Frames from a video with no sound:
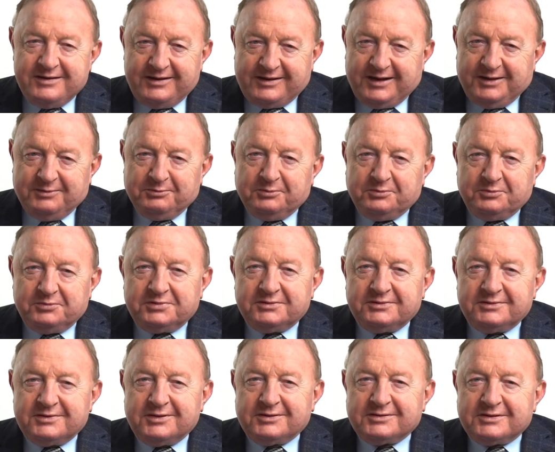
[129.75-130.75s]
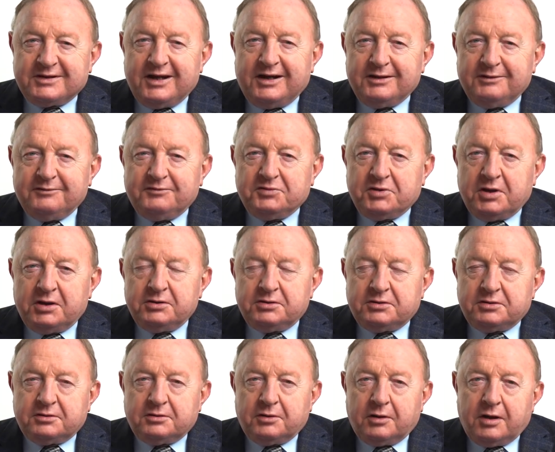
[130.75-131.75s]
tam zostali
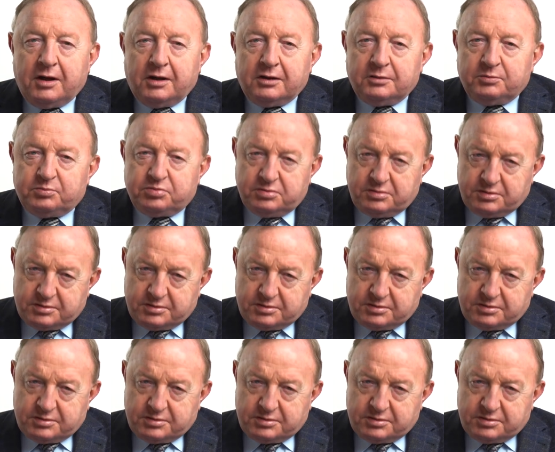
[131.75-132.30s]
wzięci do galopu.